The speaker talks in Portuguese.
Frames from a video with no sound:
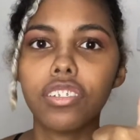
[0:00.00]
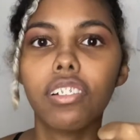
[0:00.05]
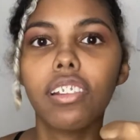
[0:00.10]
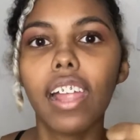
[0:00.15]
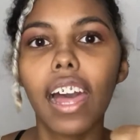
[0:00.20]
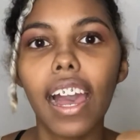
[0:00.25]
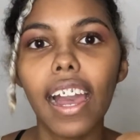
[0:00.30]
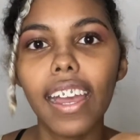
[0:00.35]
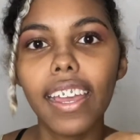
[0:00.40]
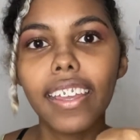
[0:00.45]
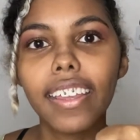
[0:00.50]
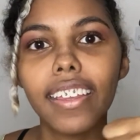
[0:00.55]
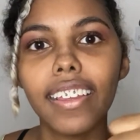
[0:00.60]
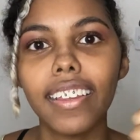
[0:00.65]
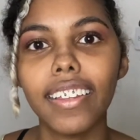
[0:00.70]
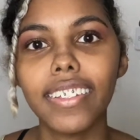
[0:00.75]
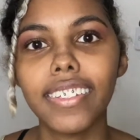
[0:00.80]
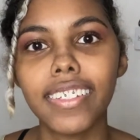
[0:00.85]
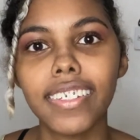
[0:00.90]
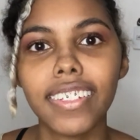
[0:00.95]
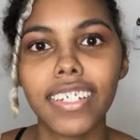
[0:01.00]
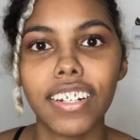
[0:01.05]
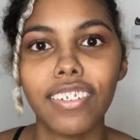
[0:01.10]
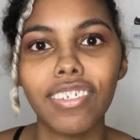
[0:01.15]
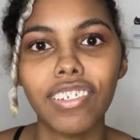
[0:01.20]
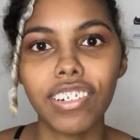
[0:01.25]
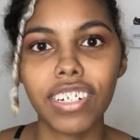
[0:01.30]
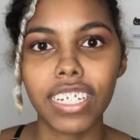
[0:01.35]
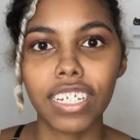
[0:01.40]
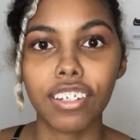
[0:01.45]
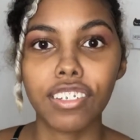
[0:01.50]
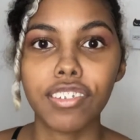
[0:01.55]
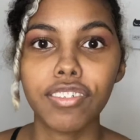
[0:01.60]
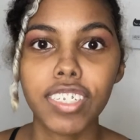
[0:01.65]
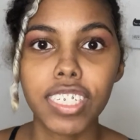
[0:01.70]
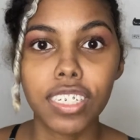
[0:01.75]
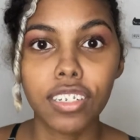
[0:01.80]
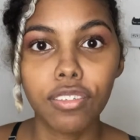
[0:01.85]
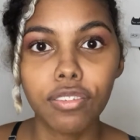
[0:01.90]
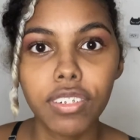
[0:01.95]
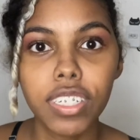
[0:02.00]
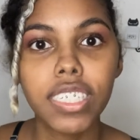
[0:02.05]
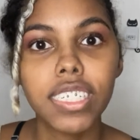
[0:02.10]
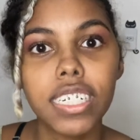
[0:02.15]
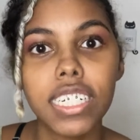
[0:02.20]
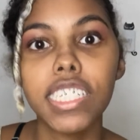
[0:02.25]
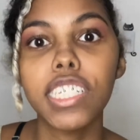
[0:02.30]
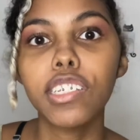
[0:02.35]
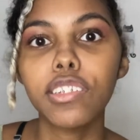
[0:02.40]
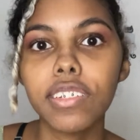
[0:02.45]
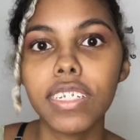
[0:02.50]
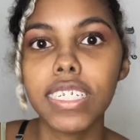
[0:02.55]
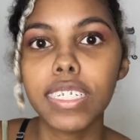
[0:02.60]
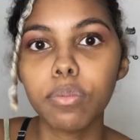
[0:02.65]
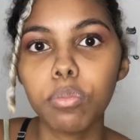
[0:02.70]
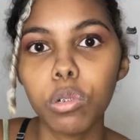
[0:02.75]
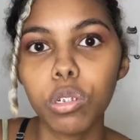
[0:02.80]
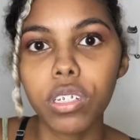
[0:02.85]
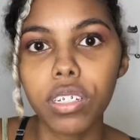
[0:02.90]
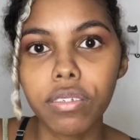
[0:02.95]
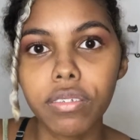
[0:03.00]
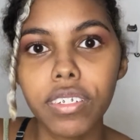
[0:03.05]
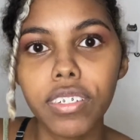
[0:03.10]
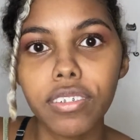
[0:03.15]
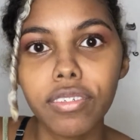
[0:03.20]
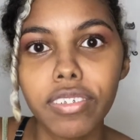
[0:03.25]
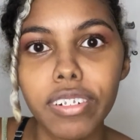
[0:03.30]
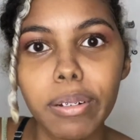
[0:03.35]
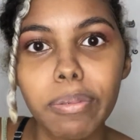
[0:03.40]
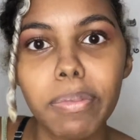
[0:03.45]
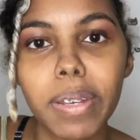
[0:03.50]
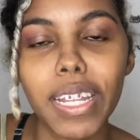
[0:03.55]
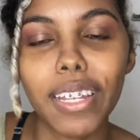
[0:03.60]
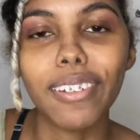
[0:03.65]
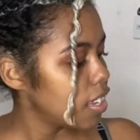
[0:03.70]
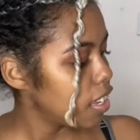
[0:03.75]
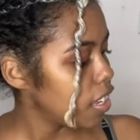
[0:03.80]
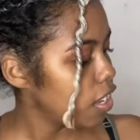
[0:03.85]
like, se inscreve no canal se você não for inscrito, nesse botãozinho vermelho.